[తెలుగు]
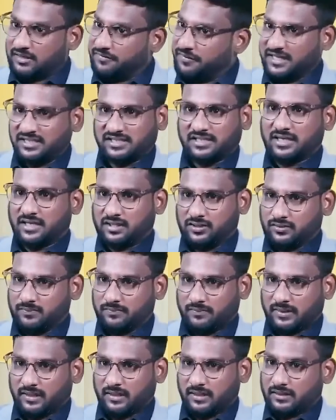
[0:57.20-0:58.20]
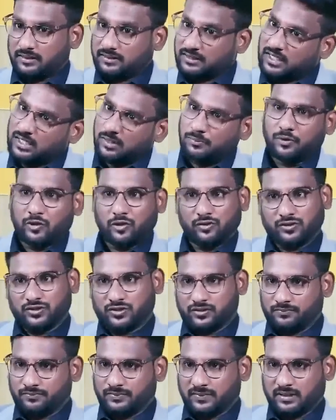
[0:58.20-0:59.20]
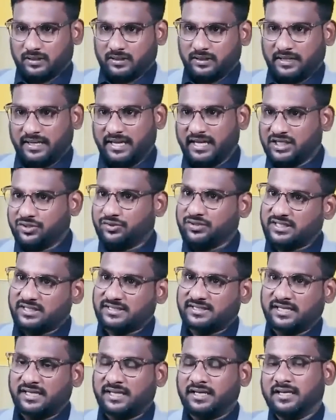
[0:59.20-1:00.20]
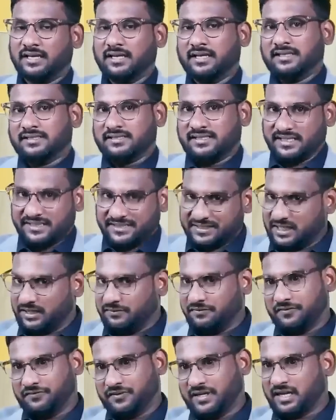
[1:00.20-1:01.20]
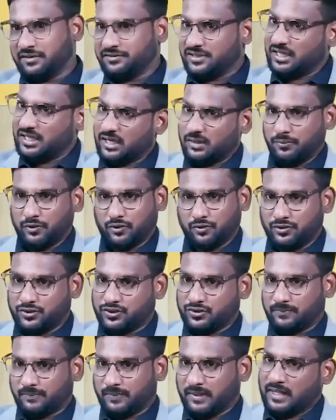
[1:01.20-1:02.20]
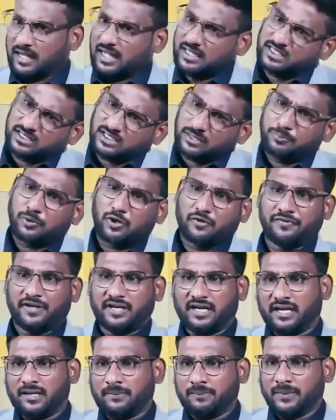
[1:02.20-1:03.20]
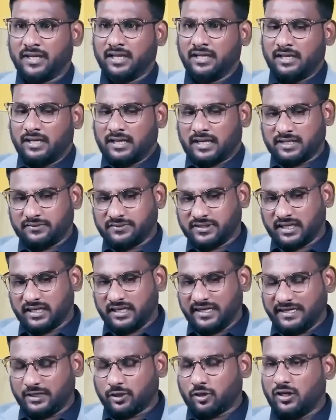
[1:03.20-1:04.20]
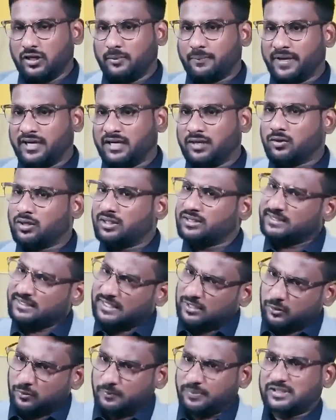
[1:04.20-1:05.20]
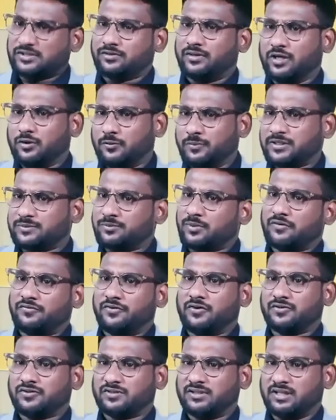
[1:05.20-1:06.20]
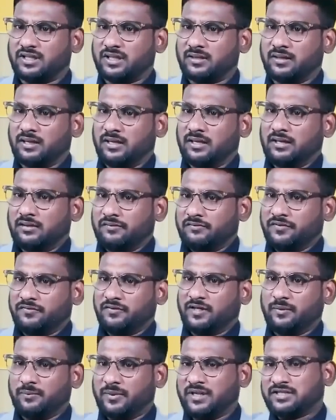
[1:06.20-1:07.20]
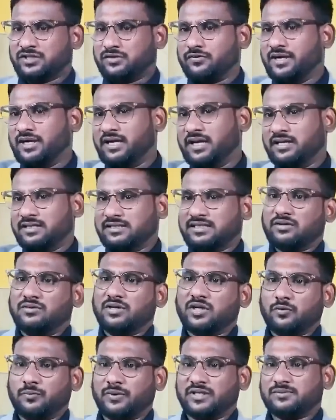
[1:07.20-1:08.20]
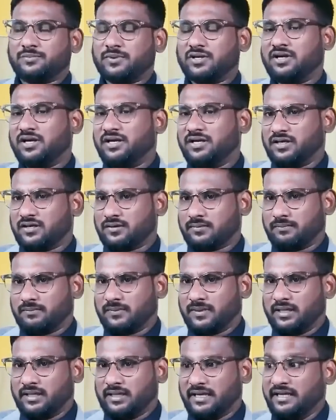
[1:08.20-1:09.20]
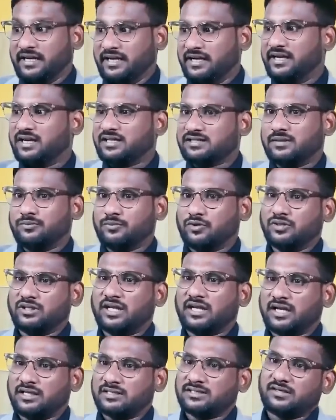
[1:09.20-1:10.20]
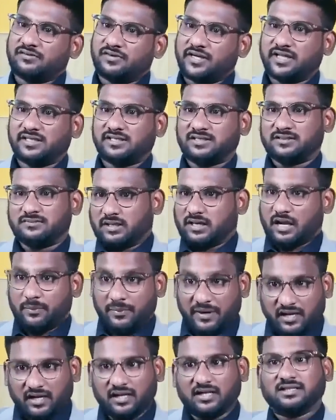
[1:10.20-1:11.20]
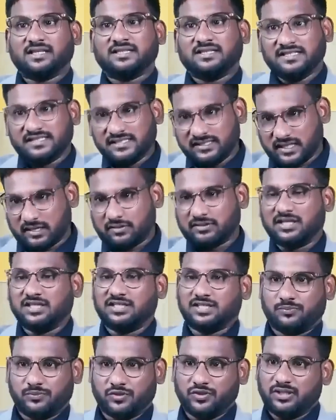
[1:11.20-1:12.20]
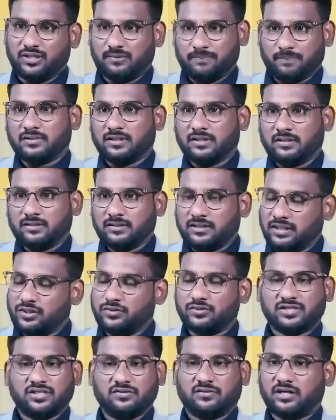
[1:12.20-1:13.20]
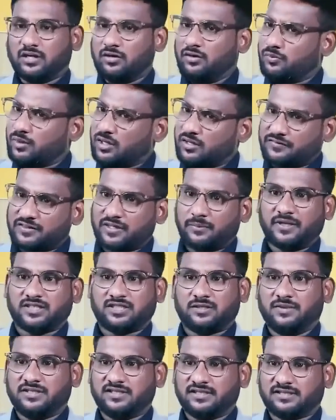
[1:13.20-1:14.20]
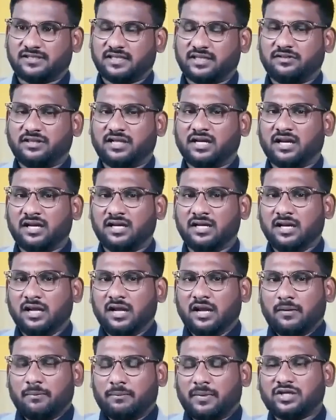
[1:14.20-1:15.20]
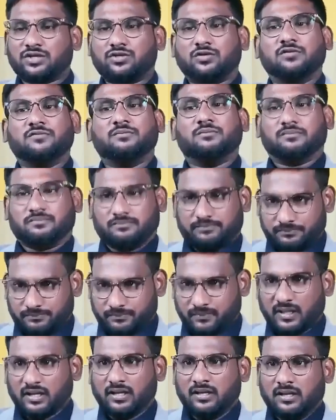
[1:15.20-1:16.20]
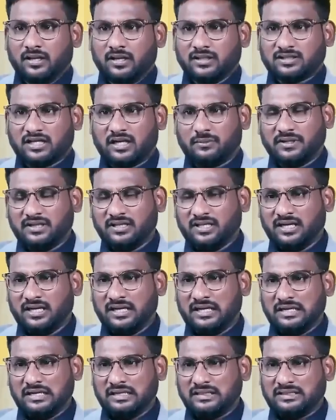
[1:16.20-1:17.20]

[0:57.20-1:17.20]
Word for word: అది వేస్ట్ కాదు దాన్ని అమ్ముకోవచ్చు కేజీ వచ్చేసి సిక్స్టీ ఫిఫ్టీ విధంగా అమ్ముకోవచ్చు అదంతా ప్రాఫిటే అదేవిధంగా లీటర్ ఆయిల్ పైన ఒక టెన్ రూపీస్ ట్వంటీ రూపీస్ ప్రాఫిట్ వస్తుంది ఫిఫ్టీ ప్లస్ ట్వంటీ సెవెంటీ రూపీస్ పర్ లీటర్ ఎన్ని లీటర్స్ అమ్ముకుంటే అన్ని సెవెంటీస్ రా మెటీరియల్ అంతా తీసిన తర్వాత నేను చెప్తుంది నేను చూసిన వాటిలో వన్ ఆఫ్ ద బెస్ట్ బిజినెస్ అదేవిధంగా మష్రూమ్ చాలామంది